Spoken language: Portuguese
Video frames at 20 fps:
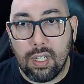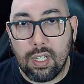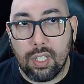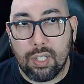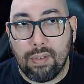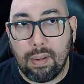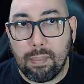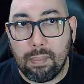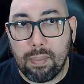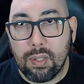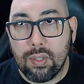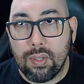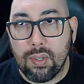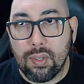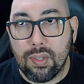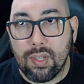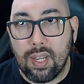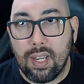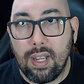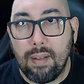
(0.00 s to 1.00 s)
A gente vai
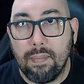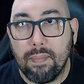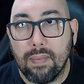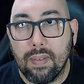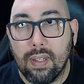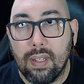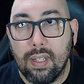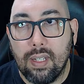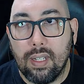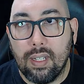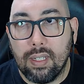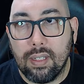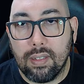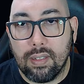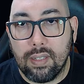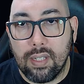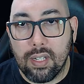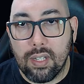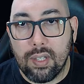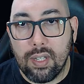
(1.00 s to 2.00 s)
precisar
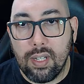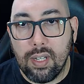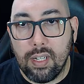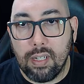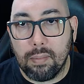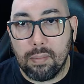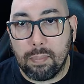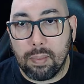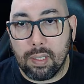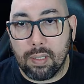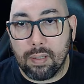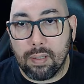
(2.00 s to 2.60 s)
desse amp.